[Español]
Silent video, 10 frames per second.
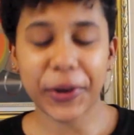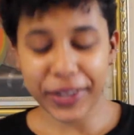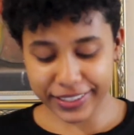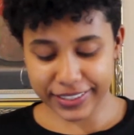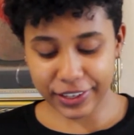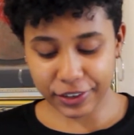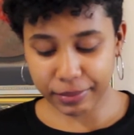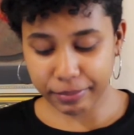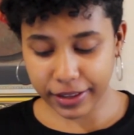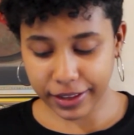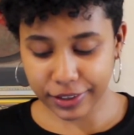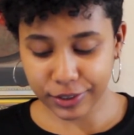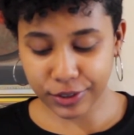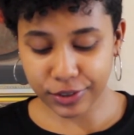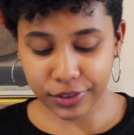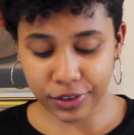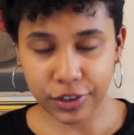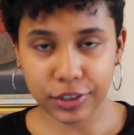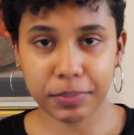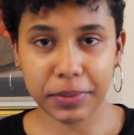Ok, señora, en verdad estos son
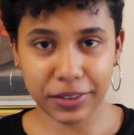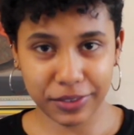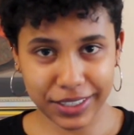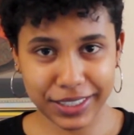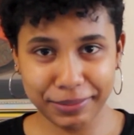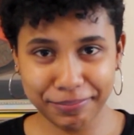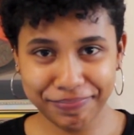los peores